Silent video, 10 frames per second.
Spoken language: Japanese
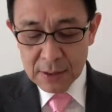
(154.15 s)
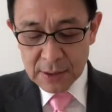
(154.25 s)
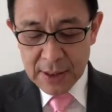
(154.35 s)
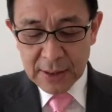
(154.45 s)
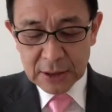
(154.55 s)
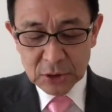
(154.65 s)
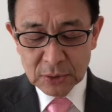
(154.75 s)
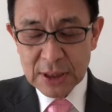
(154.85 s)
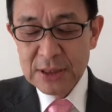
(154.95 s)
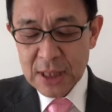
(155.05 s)
で
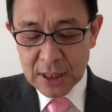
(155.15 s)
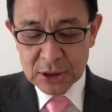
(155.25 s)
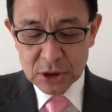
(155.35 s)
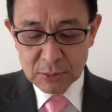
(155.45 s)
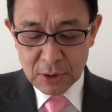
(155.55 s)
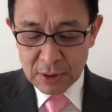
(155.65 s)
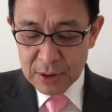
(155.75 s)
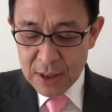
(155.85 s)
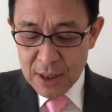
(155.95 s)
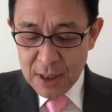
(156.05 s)
カシオ先生から質問
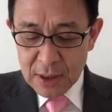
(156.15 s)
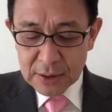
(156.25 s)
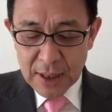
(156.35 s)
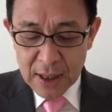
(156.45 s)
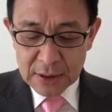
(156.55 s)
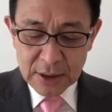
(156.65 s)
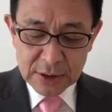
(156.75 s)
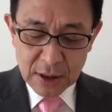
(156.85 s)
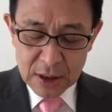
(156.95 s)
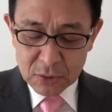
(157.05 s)
なんで
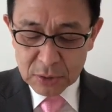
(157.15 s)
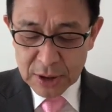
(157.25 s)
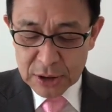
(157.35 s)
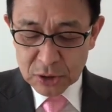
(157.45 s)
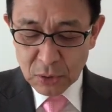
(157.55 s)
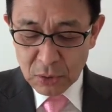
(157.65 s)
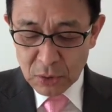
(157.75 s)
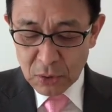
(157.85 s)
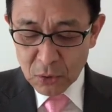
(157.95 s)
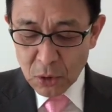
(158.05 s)
最古警視
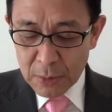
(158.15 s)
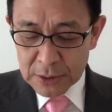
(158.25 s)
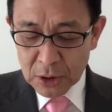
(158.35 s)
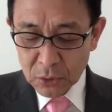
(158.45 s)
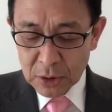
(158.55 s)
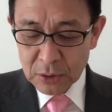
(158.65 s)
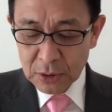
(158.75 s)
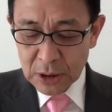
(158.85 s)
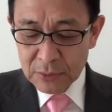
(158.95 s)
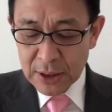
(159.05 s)
を困った時の
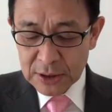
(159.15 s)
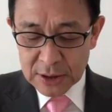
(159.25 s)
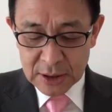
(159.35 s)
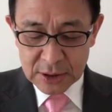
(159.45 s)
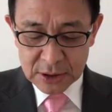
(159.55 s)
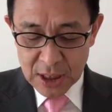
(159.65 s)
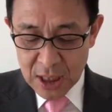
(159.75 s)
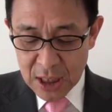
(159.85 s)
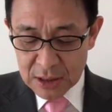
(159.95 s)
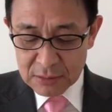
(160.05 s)
切り札にしたんです
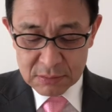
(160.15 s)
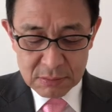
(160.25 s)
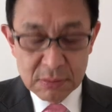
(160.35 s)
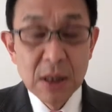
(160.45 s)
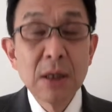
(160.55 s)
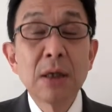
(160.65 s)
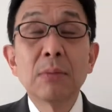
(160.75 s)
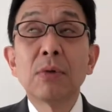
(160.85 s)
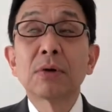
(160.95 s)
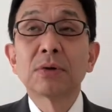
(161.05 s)
か
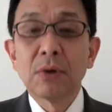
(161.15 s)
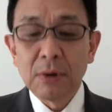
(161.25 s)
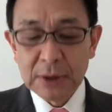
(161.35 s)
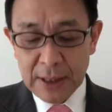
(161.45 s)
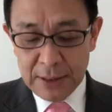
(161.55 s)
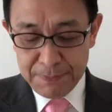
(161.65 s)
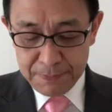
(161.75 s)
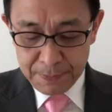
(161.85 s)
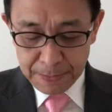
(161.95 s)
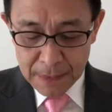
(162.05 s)
僕の答え
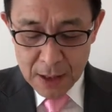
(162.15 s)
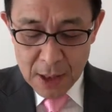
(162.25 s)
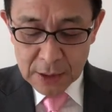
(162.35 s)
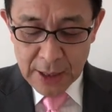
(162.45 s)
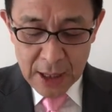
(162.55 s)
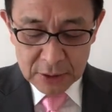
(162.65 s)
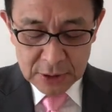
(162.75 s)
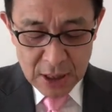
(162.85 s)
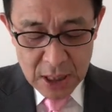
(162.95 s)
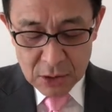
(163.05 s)
たく
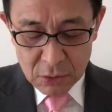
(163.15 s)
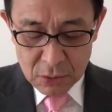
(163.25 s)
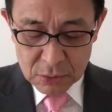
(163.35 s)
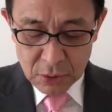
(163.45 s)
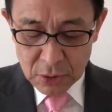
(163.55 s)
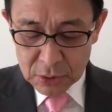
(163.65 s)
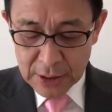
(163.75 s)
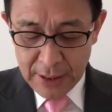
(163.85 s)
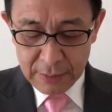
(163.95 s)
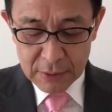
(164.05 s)
さん本を読ん
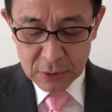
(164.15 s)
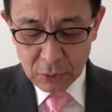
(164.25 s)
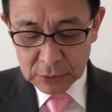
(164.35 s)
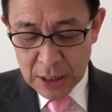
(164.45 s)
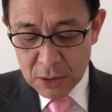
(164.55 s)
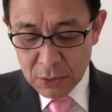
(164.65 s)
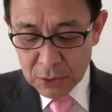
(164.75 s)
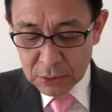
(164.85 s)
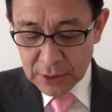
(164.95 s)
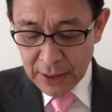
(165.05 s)
で古典を
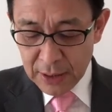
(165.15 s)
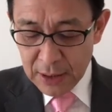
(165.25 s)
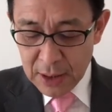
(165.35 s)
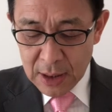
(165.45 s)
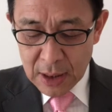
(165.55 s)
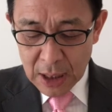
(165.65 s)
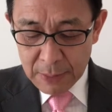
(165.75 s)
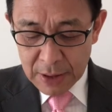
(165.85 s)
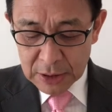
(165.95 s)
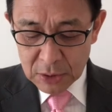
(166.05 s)
読んで
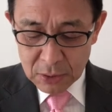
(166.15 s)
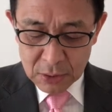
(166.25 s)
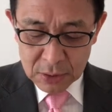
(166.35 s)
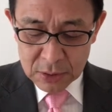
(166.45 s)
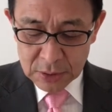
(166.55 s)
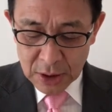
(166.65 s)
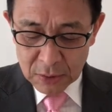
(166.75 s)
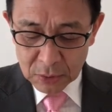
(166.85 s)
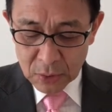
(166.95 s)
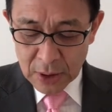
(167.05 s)
幅広く聞く
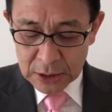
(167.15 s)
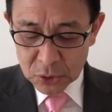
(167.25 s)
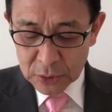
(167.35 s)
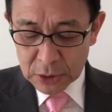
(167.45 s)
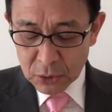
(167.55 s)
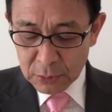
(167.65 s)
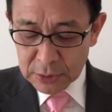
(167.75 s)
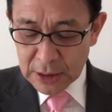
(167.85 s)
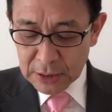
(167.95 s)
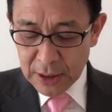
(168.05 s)
ことがありそうだと思っ
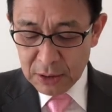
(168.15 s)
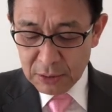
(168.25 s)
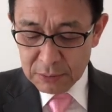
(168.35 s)
たんだよ